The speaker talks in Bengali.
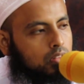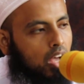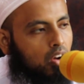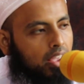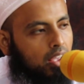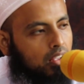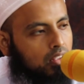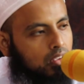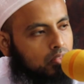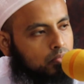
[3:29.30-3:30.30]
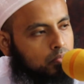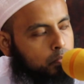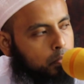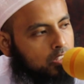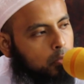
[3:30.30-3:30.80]
তাহলে
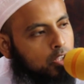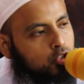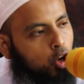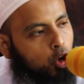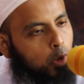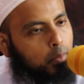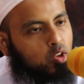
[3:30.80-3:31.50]
পৃথিবীর সকল